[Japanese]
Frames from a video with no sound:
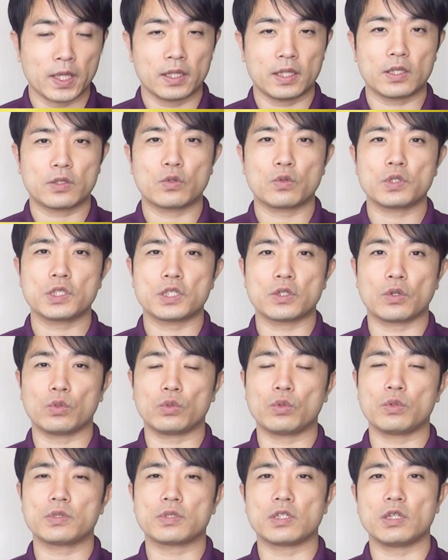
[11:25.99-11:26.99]
で、その仕
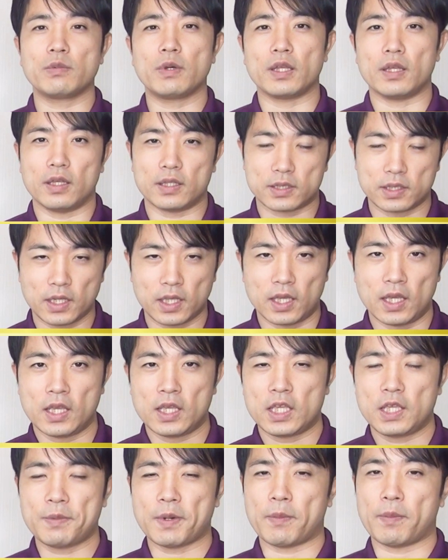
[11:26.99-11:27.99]
事をすればですね、
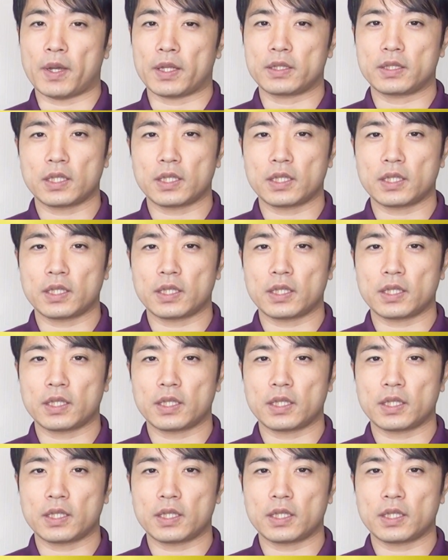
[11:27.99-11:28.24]
今